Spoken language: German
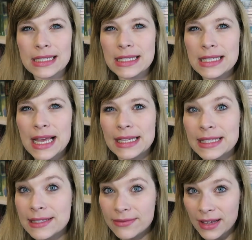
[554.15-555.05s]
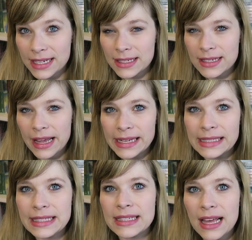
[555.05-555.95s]
Das ist der zweite
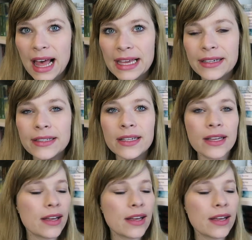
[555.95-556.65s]
Teil dieser Reihe.